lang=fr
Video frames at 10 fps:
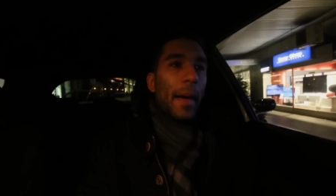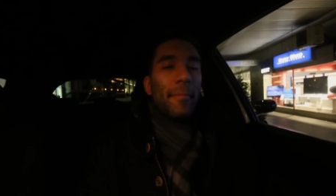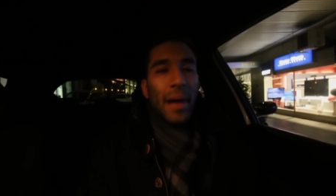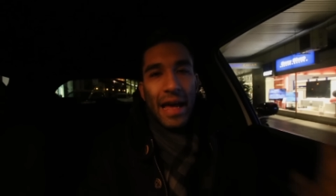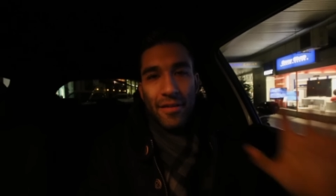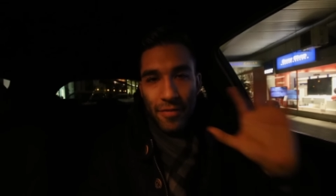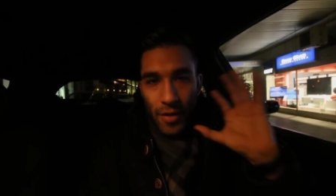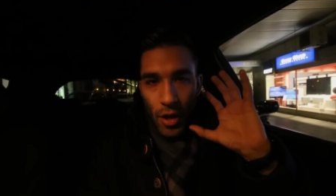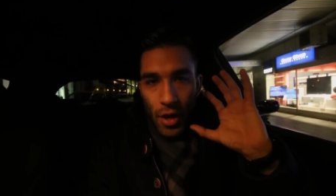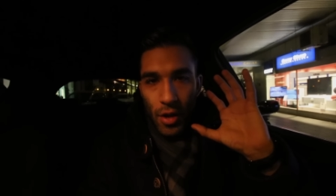
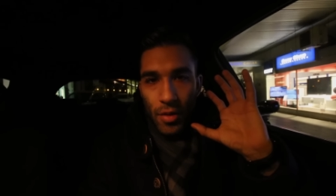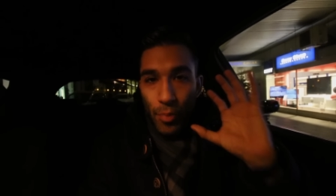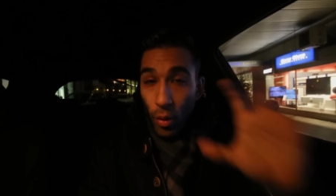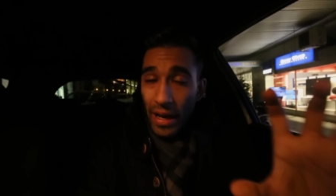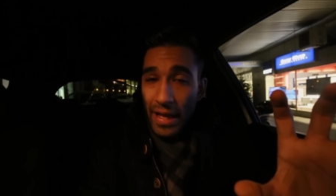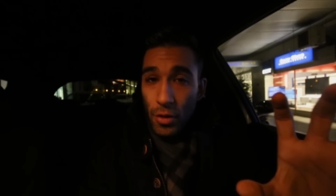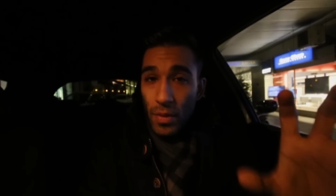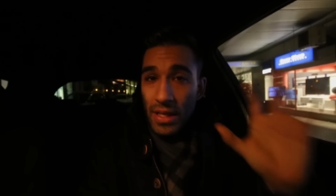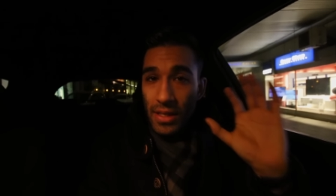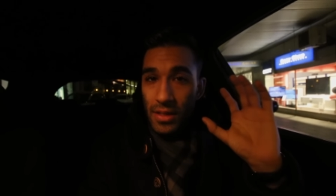Bref, pour la
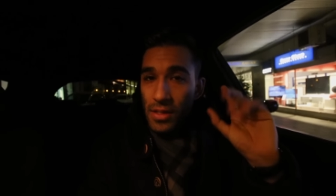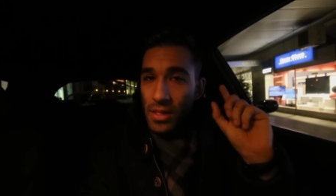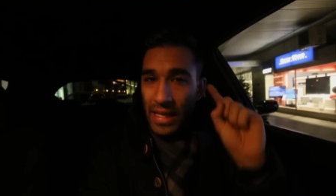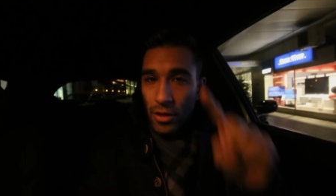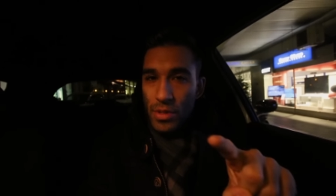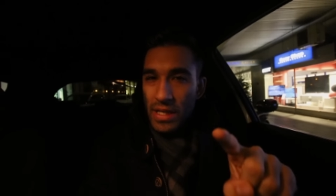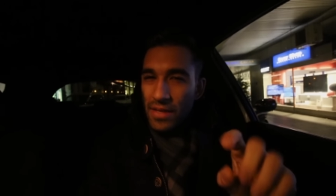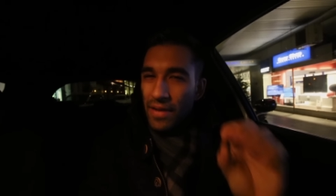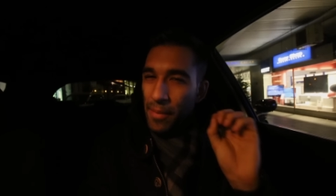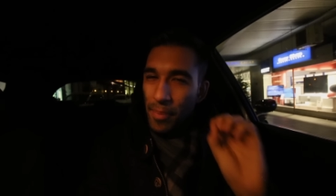nuit cet
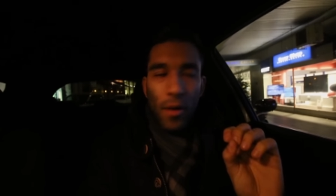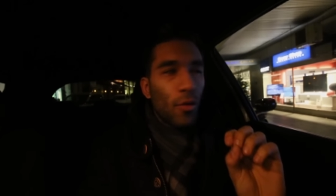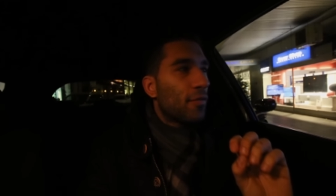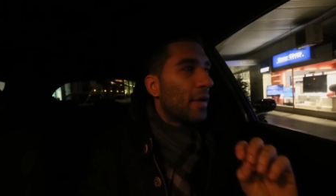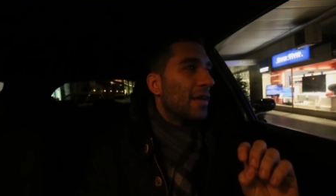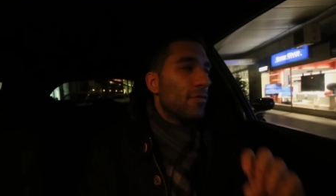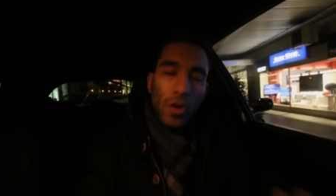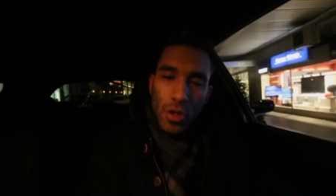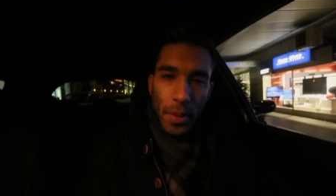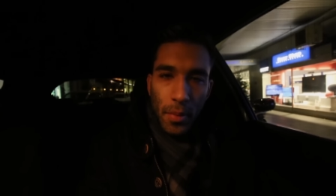objectif là est pas ouf et vu
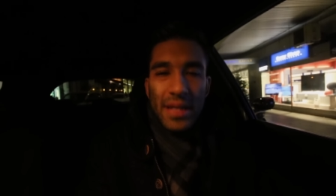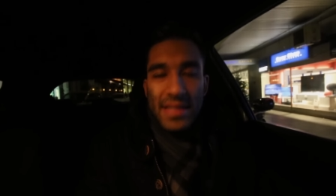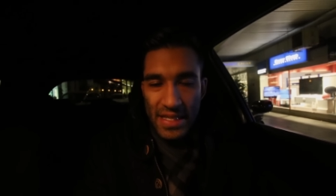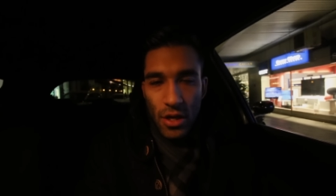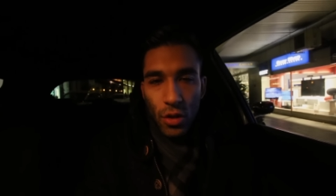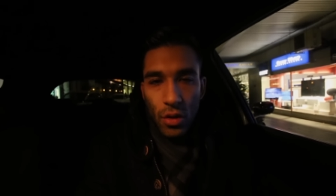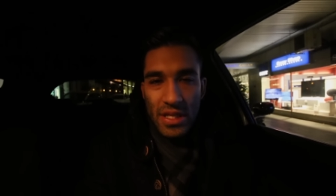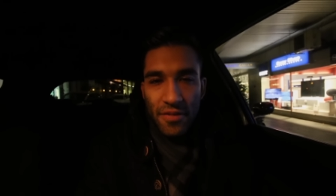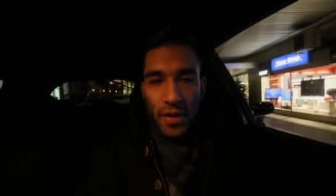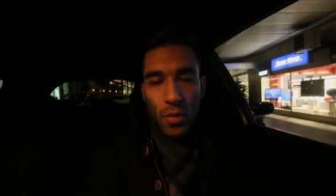qu'en ce moment à 16h30
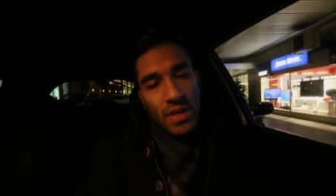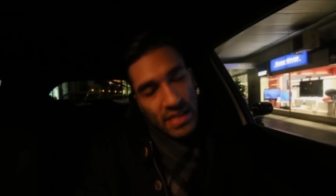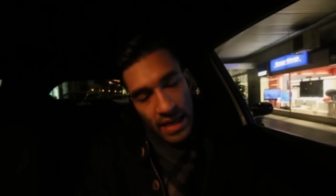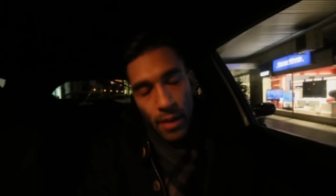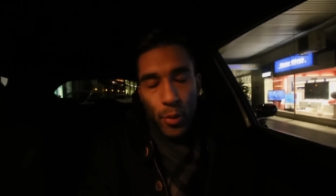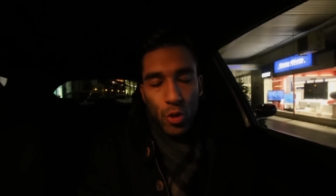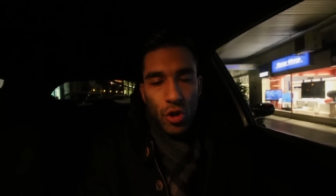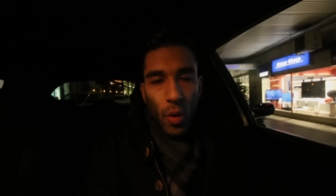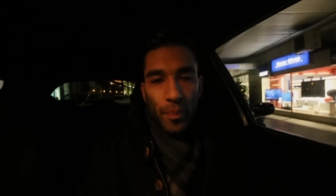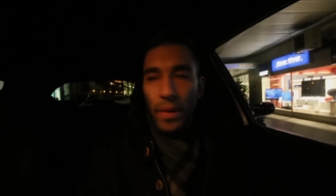il fait nuit c'est un peu
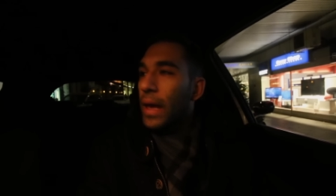chiant.